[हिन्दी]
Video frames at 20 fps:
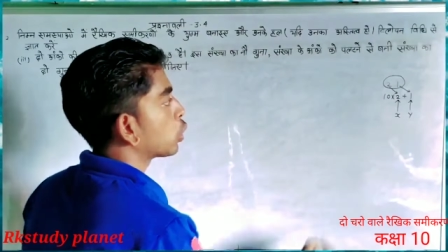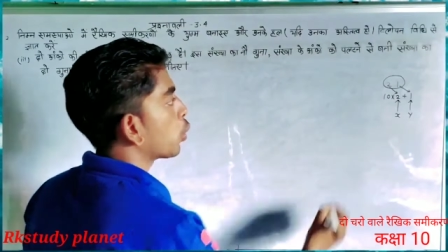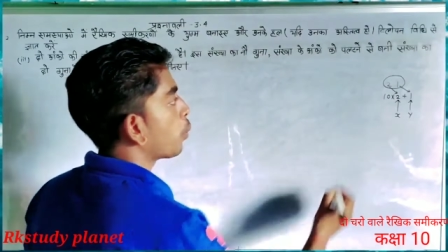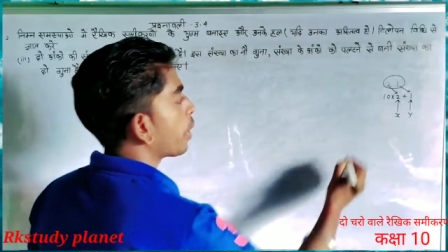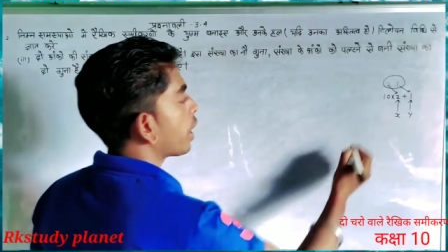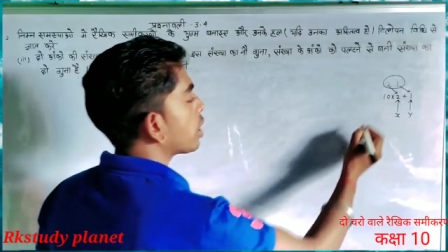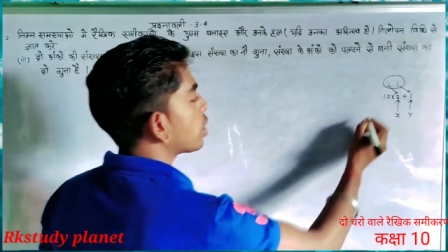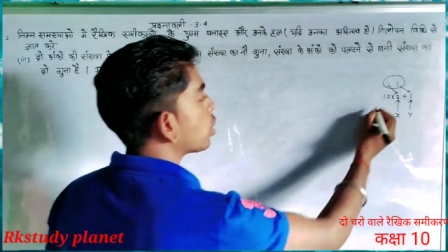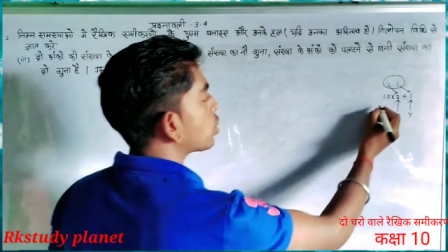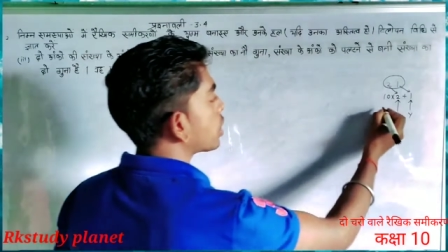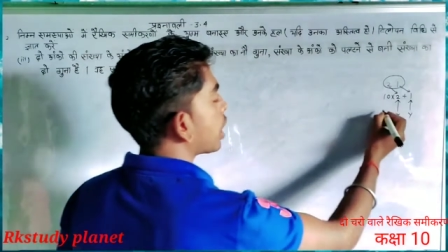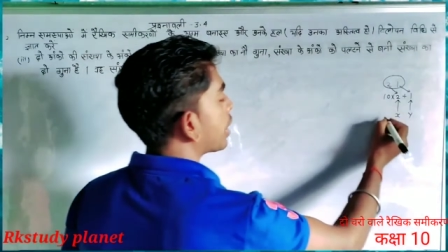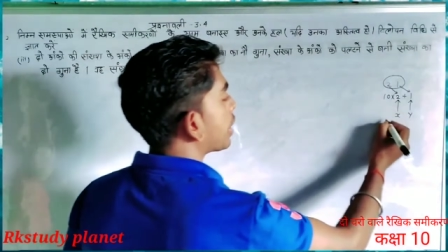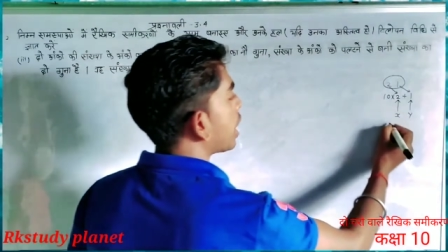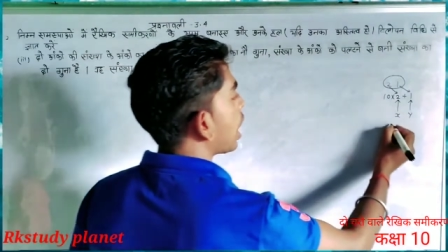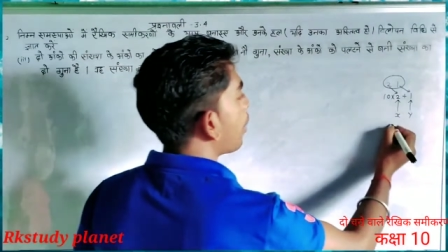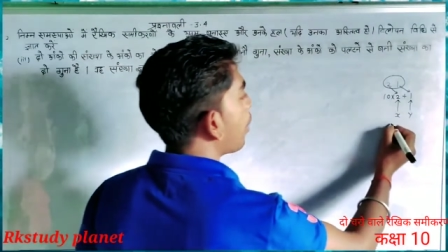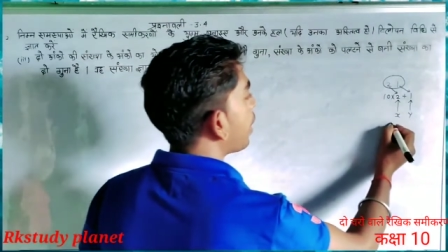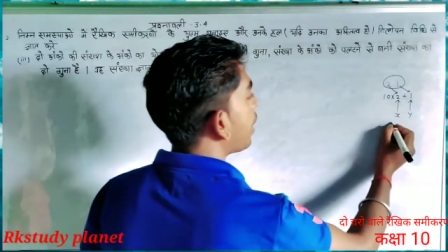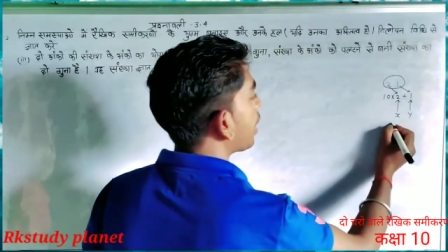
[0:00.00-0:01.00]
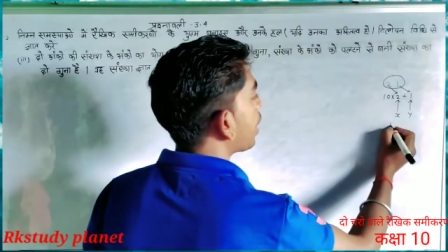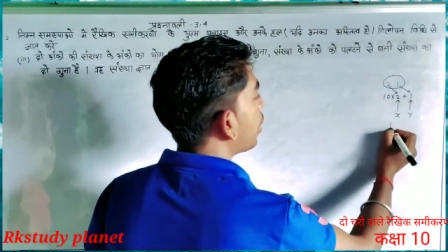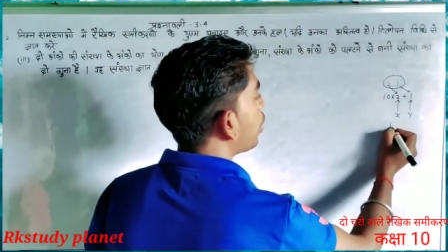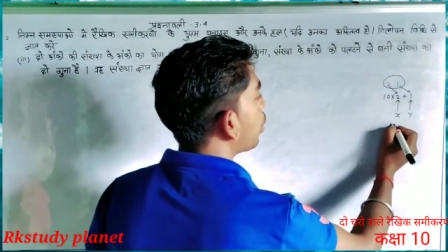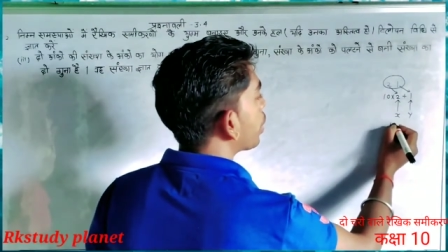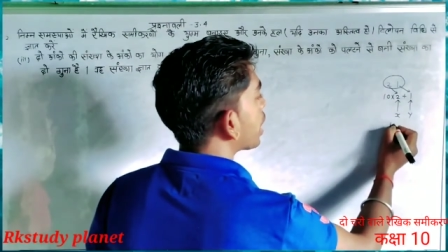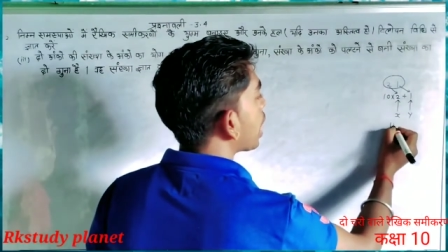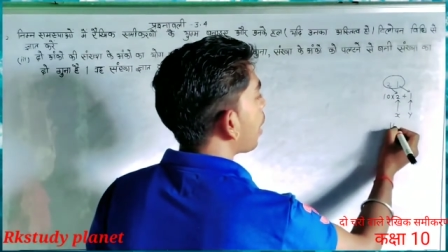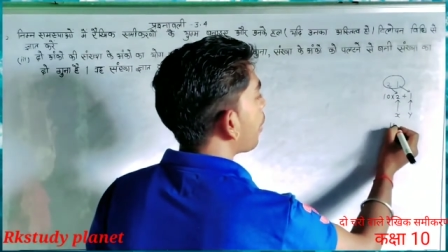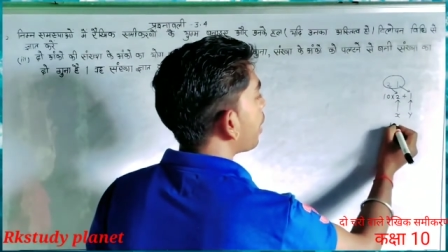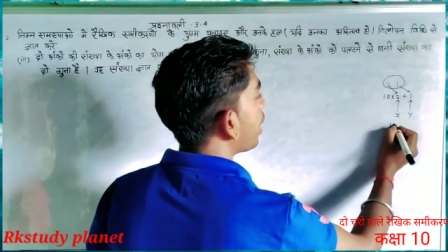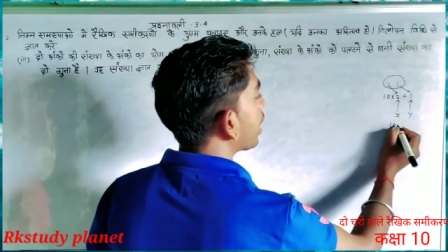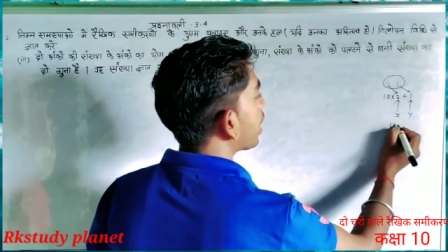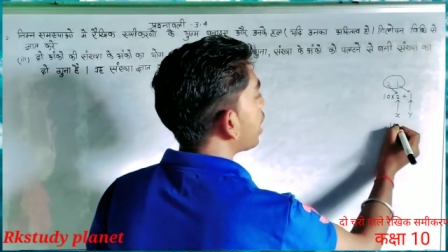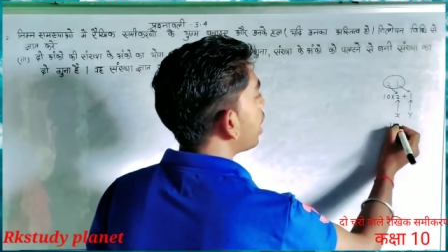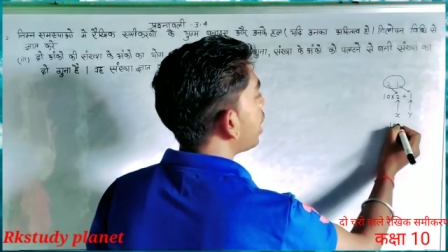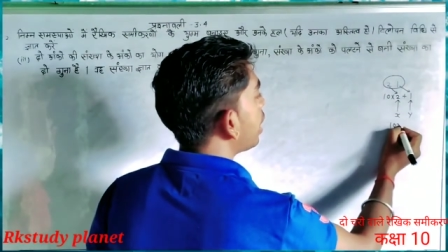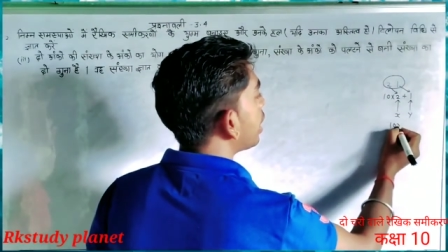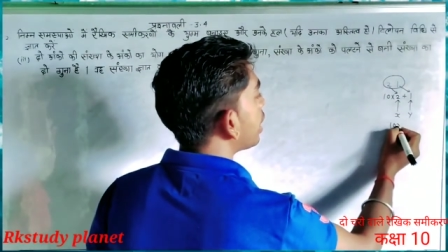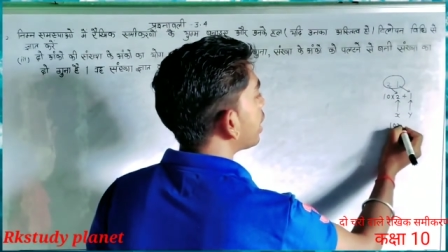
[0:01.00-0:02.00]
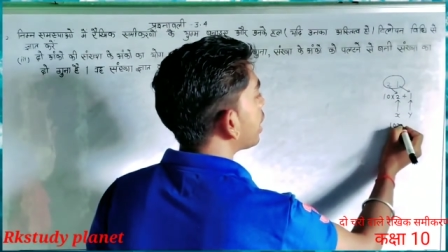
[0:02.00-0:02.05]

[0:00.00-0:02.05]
तो मेरा जो संख्या बनेगा वो क्या बनेगा